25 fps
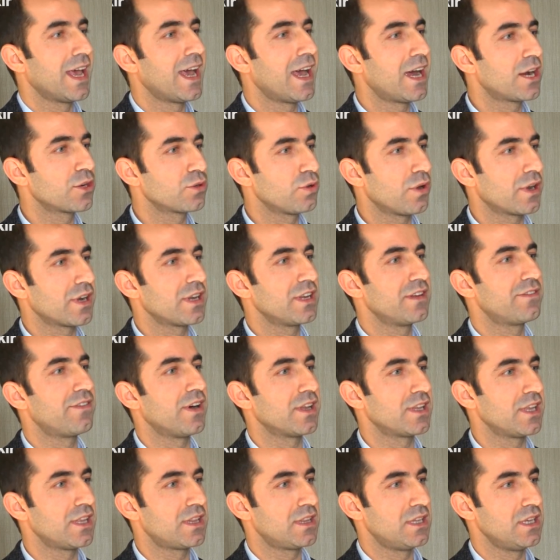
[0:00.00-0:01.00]
Erdoğan'ın
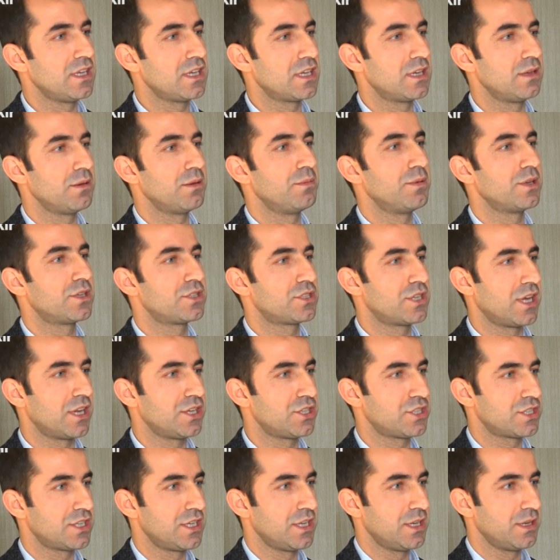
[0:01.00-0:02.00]
ifade ettiği gibi bir
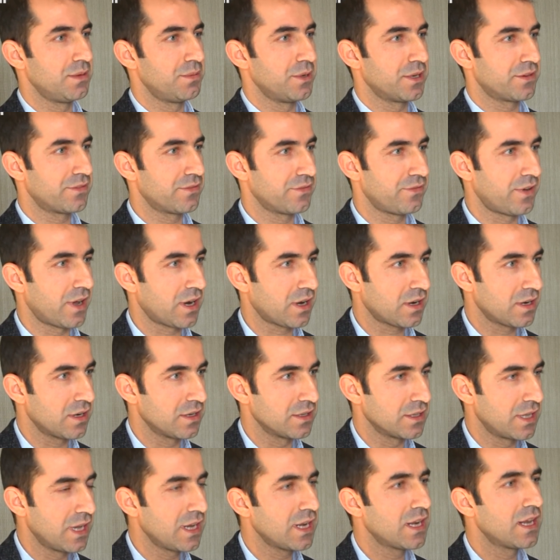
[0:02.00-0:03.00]
çelişkiyi, bir
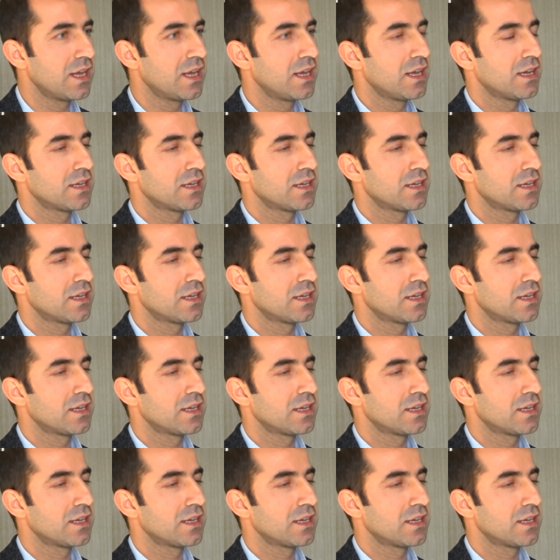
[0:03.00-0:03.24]
farklılığı değil.